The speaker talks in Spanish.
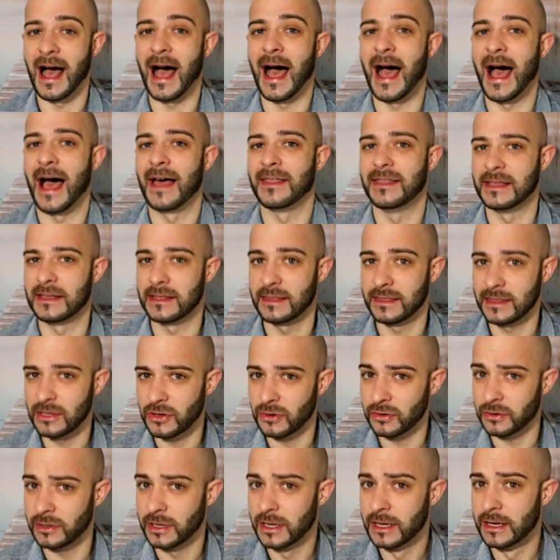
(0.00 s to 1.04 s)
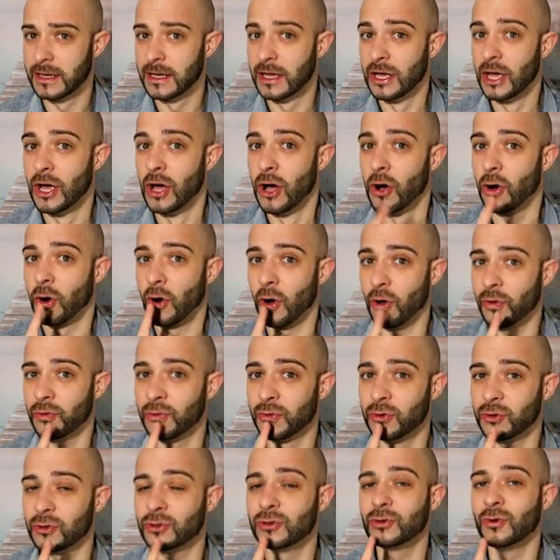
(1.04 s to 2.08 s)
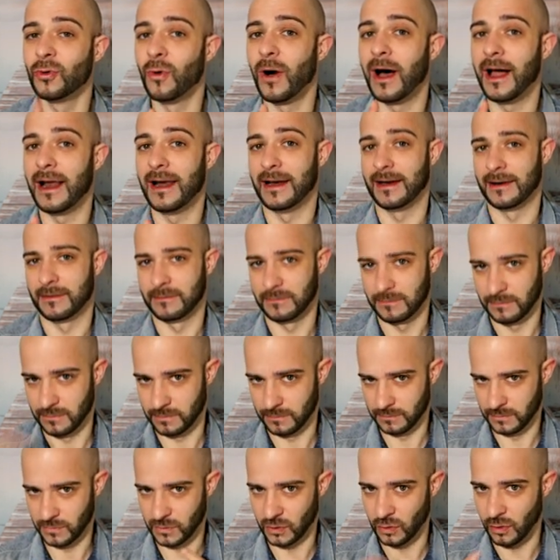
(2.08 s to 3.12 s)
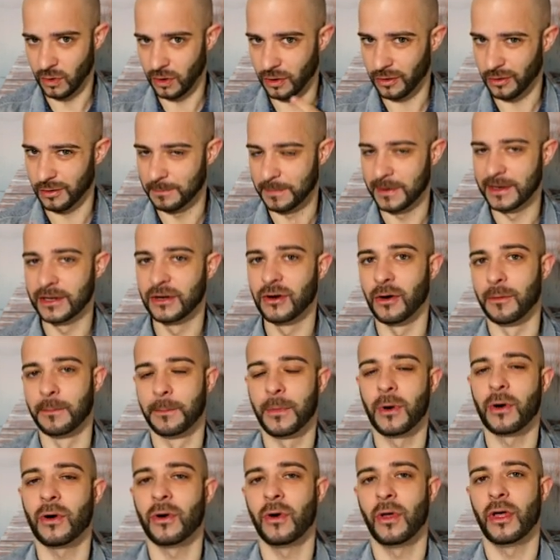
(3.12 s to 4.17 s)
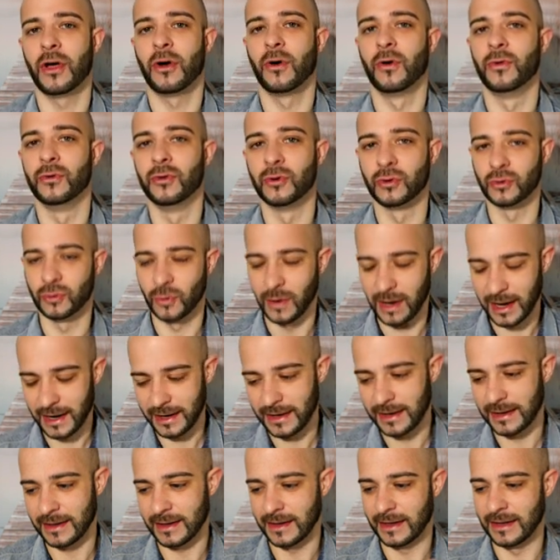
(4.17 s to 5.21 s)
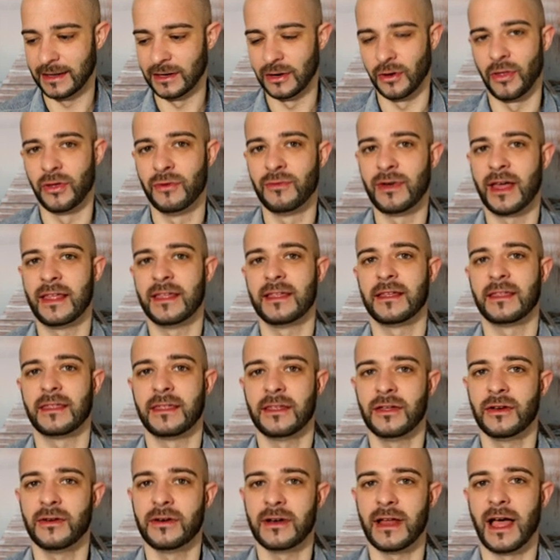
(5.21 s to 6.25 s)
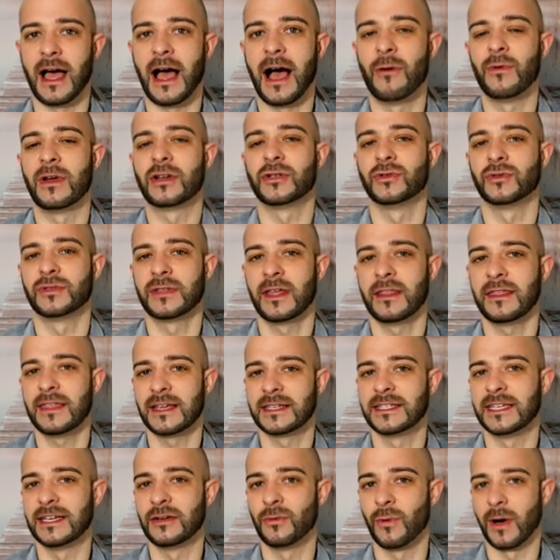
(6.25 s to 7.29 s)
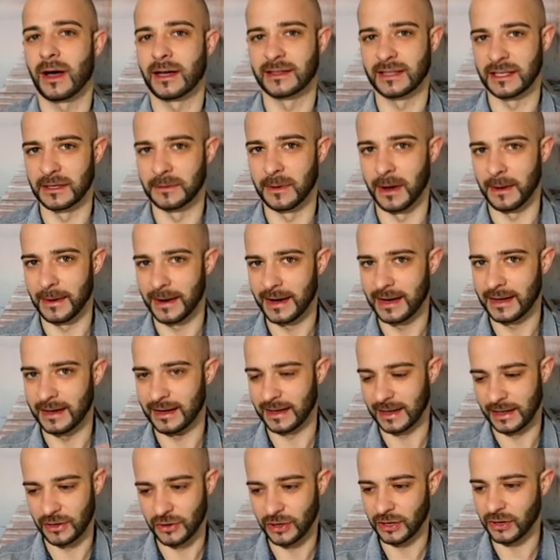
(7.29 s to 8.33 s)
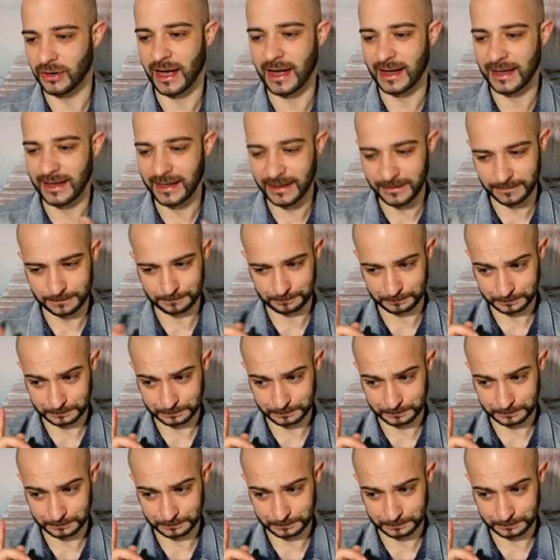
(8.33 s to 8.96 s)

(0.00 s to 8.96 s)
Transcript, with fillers: adicción conductual. Luego explico un poco lo de conductual y lo de una adicción a una sustancia psicoactiva, ¿vale? Que yo creo que aquí